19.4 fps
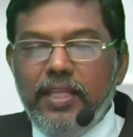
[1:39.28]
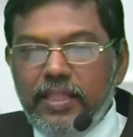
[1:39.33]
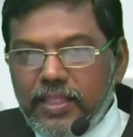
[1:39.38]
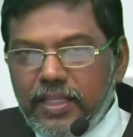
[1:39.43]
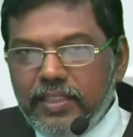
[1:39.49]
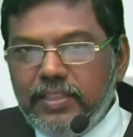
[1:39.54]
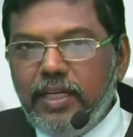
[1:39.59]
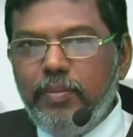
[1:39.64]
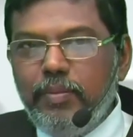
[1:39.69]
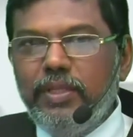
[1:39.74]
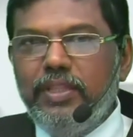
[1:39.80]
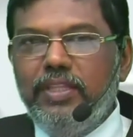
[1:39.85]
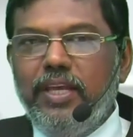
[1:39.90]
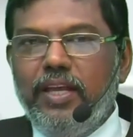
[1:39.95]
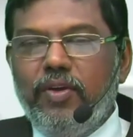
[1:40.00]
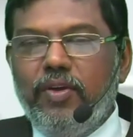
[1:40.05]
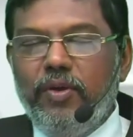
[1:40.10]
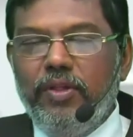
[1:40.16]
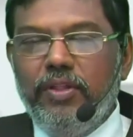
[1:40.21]
இந்த
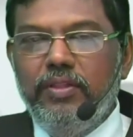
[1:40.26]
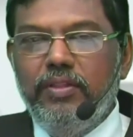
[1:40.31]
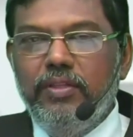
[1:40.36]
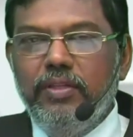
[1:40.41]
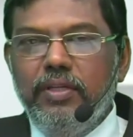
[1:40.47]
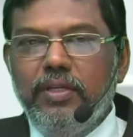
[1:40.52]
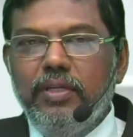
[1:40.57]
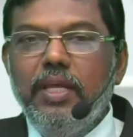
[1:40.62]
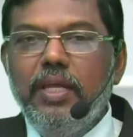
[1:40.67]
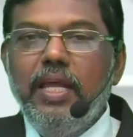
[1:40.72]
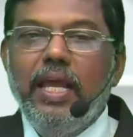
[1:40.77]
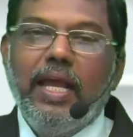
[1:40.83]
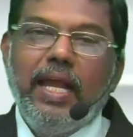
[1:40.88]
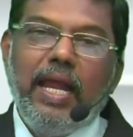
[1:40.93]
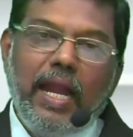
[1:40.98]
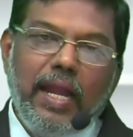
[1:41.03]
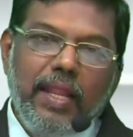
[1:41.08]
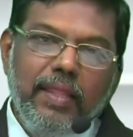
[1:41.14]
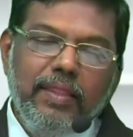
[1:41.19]
ஜபத்தை குறித்து
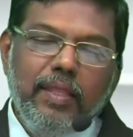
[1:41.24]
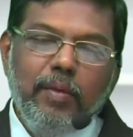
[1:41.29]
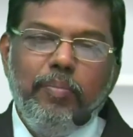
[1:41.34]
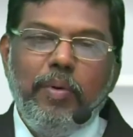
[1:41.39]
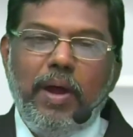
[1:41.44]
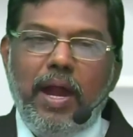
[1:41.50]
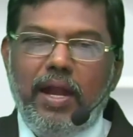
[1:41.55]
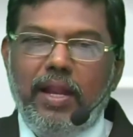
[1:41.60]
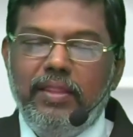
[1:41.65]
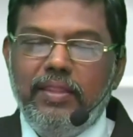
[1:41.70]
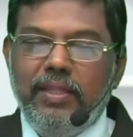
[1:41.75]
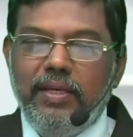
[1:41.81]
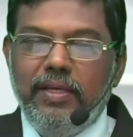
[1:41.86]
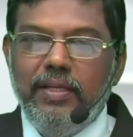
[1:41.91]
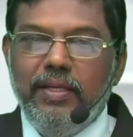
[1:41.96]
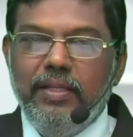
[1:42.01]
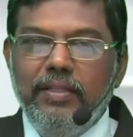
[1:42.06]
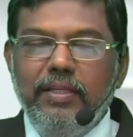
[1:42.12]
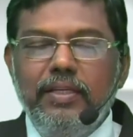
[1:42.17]
கடந்த
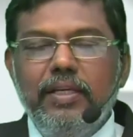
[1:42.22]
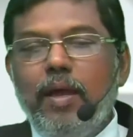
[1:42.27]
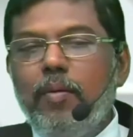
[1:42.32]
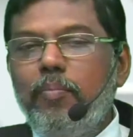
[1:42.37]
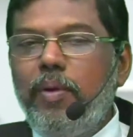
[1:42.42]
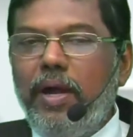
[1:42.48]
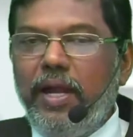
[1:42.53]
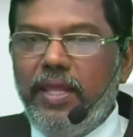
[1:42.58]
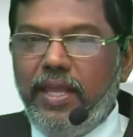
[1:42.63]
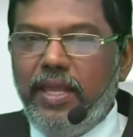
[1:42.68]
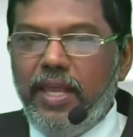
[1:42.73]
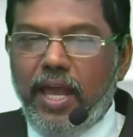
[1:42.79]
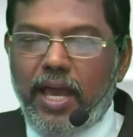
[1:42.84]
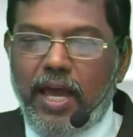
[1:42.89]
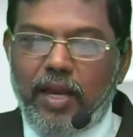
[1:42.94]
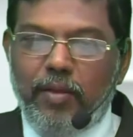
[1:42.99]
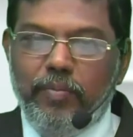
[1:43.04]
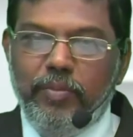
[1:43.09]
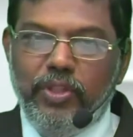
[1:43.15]
பாடத்திலிருந்து நாம் படிக்க
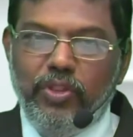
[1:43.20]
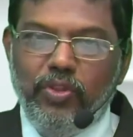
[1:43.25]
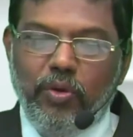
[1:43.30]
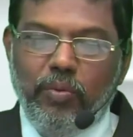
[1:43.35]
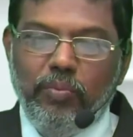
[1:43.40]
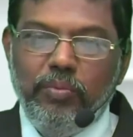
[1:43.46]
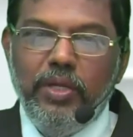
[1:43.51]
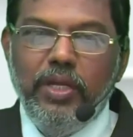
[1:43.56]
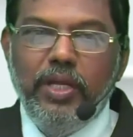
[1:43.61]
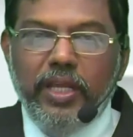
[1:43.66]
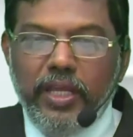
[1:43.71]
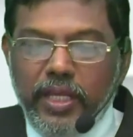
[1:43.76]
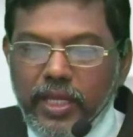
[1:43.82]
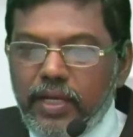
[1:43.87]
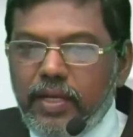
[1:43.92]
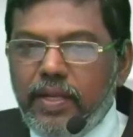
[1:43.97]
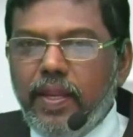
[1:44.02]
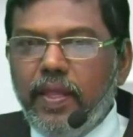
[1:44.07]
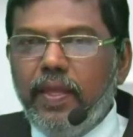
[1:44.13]
ஆரம்பித்தோம்
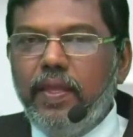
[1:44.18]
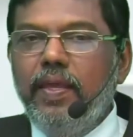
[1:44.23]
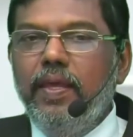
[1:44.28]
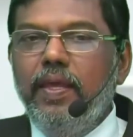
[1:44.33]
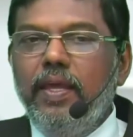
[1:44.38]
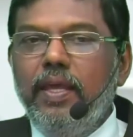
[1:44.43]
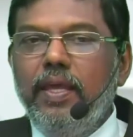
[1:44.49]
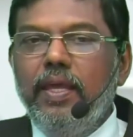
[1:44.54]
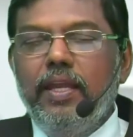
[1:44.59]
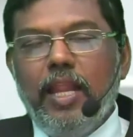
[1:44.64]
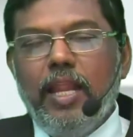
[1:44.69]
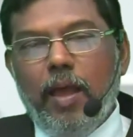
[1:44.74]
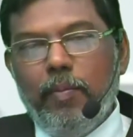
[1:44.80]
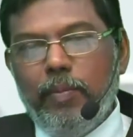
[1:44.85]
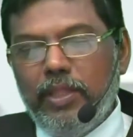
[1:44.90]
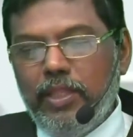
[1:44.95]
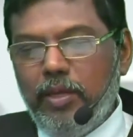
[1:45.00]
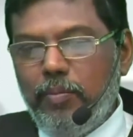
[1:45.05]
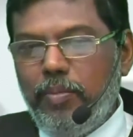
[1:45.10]
இன்றைக்கு
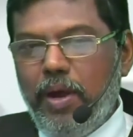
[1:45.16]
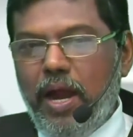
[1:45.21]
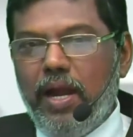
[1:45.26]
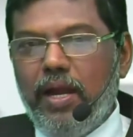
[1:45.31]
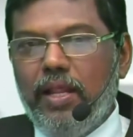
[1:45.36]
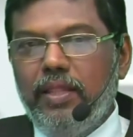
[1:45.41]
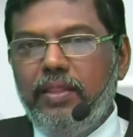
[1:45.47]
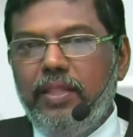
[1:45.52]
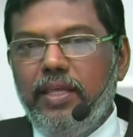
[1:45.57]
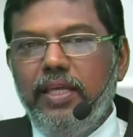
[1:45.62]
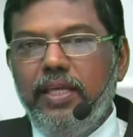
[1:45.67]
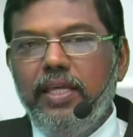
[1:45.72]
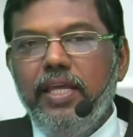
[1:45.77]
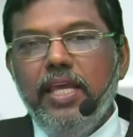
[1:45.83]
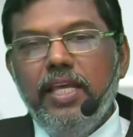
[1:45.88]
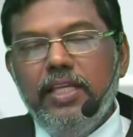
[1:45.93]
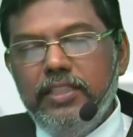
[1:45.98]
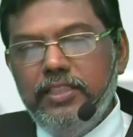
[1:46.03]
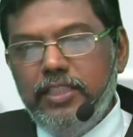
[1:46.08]
நாம் அந்த பாடத்தை
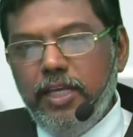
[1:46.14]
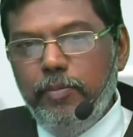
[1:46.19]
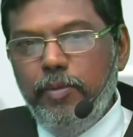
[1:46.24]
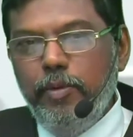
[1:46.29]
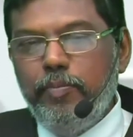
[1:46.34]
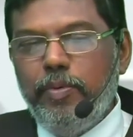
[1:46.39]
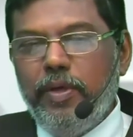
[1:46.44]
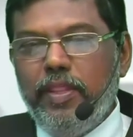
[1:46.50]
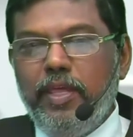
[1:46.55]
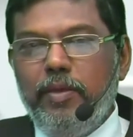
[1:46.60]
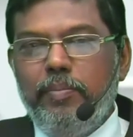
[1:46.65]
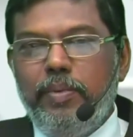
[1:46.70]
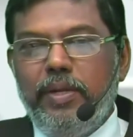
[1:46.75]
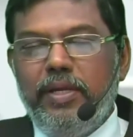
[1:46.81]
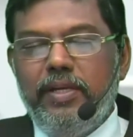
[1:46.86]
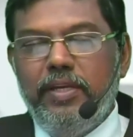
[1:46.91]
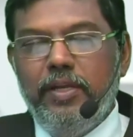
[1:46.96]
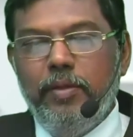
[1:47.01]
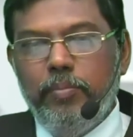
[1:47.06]
ஜெபிப்பதை
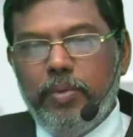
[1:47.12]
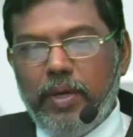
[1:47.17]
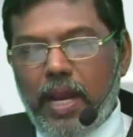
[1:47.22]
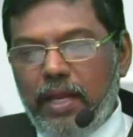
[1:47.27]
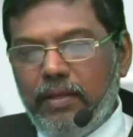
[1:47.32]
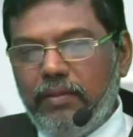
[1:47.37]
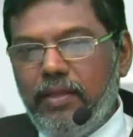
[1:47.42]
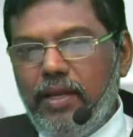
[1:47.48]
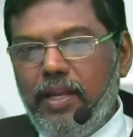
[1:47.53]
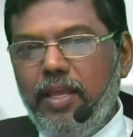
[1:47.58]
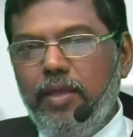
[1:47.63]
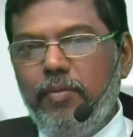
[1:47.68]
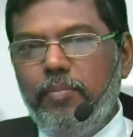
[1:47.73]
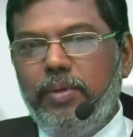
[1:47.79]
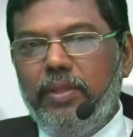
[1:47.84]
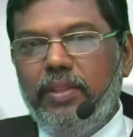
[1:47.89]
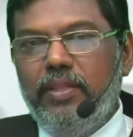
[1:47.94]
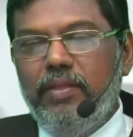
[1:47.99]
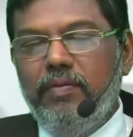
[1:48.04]
பற்றி பிரார்த்தனையை
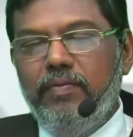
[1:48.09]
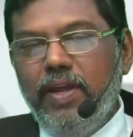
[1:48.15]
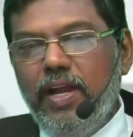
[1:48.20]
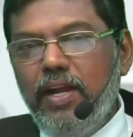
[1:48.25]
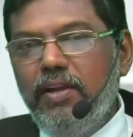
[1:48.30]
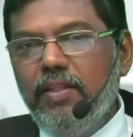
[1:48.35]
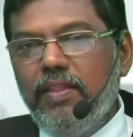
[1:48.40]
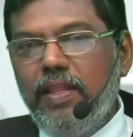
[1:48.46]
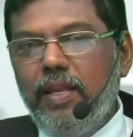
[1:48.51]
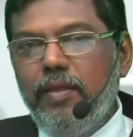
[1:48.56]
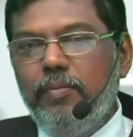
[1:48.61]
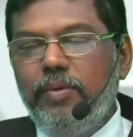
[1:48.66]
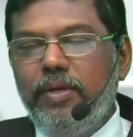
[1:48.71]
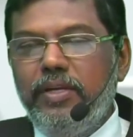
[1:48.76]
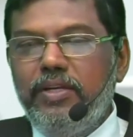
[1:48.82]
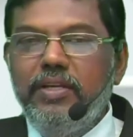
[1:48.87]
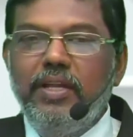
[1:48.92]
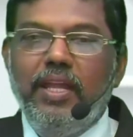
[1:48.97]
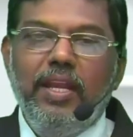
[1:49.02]
பற்றி வேண்டுதலை
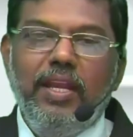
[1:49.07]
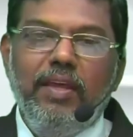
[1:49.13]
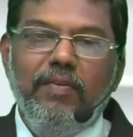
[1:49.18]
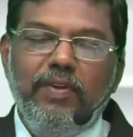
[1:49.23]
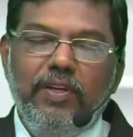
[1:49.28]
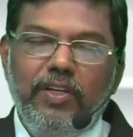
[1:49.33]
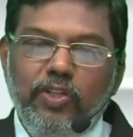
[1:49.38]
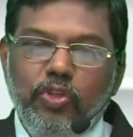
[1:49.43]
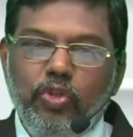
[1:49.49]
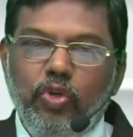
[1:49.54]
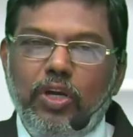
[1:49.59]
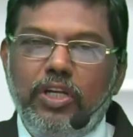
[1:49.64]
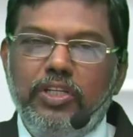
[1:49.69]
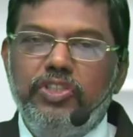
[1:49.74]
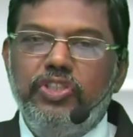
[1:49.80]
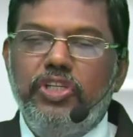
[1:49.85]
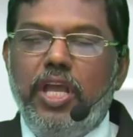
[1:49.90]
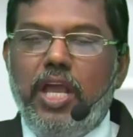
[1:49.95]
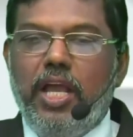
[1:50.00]
பற்றி என்னவென்று
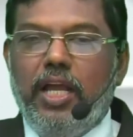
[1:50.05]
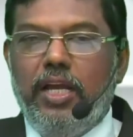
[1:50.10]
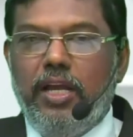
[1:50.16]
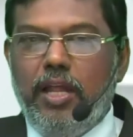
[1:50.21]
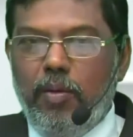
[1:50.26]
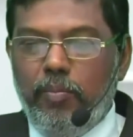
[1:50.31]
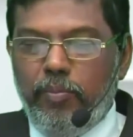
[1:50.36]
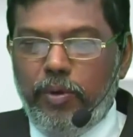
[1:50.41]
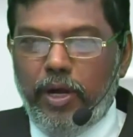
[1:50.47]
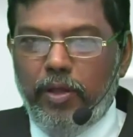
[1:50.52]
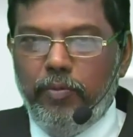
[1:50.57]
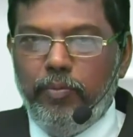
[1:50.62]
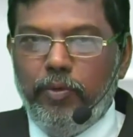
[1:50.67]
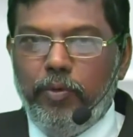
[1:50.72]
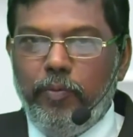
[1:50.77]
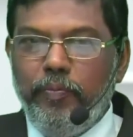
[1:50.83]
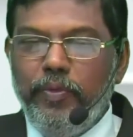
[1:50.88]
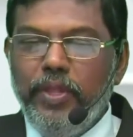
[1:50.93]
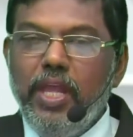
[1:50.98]
தொடர்ச்சியாக நாம்
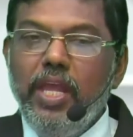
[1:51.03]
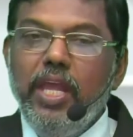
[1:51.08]
படிப்போம்